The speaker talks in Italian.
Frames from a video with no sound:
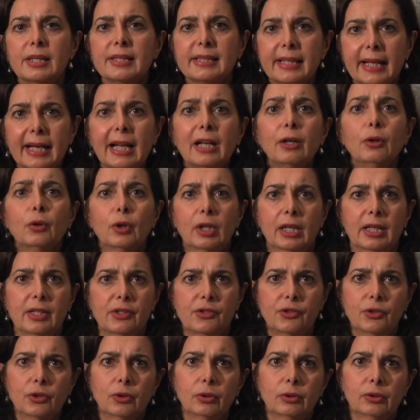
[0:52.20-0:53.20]
Sarà
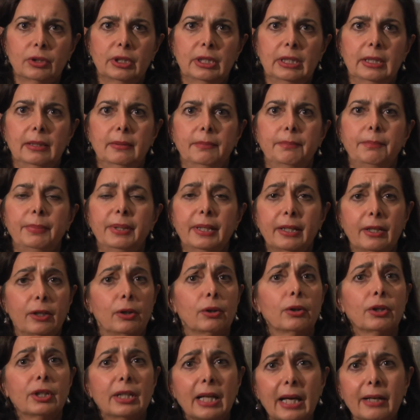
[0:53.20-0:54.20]
l'occasione per
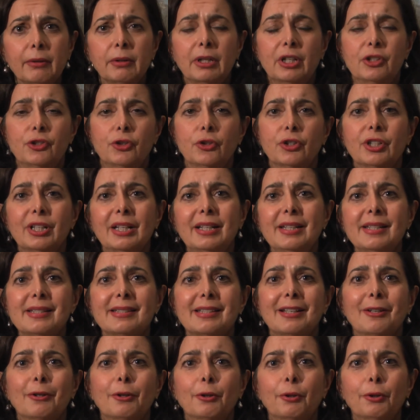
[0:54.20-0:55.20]
ricordare una
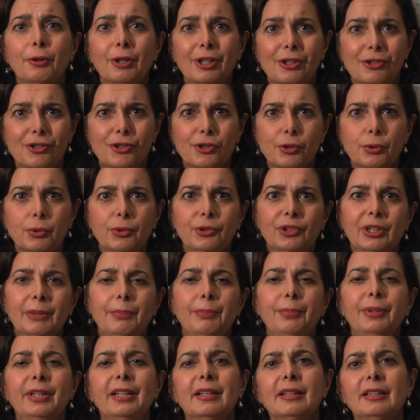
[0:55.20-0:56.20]
giornalista
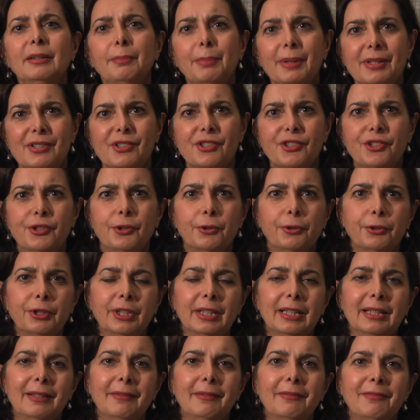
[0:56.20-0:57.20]
coraggiosa, piena di
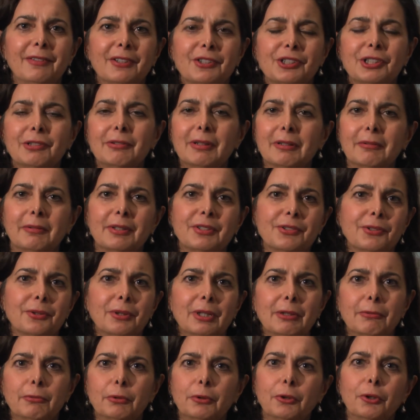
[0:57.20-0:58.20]
passione, che faceva
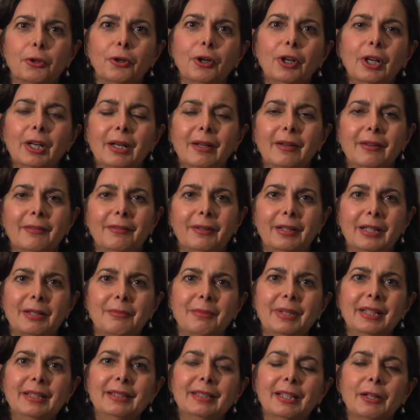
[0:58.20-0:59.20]
questo lavoro
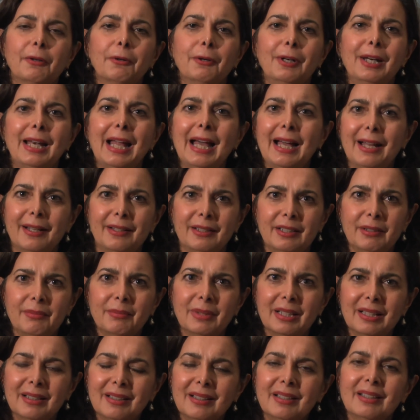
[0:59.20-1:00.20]
veramente con
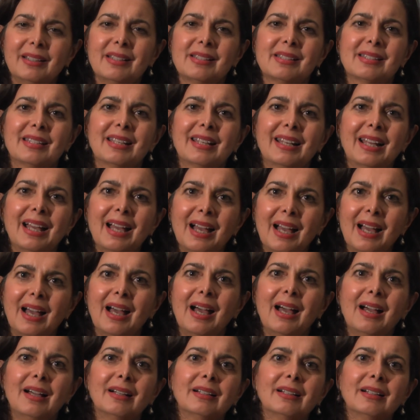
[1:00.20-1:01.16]
l'anima e sarà anche